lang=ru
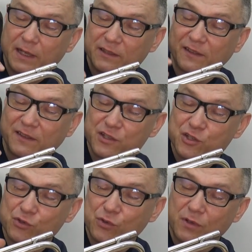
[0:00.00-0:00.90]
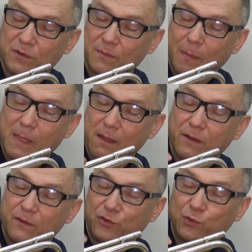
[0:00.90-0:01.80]
Это значит, что
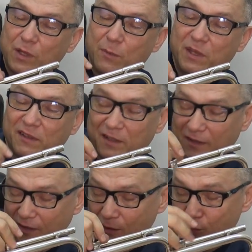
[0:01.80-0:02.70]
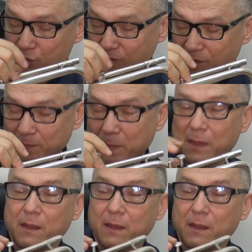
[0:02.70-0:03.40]
все на месте. Закручиваем.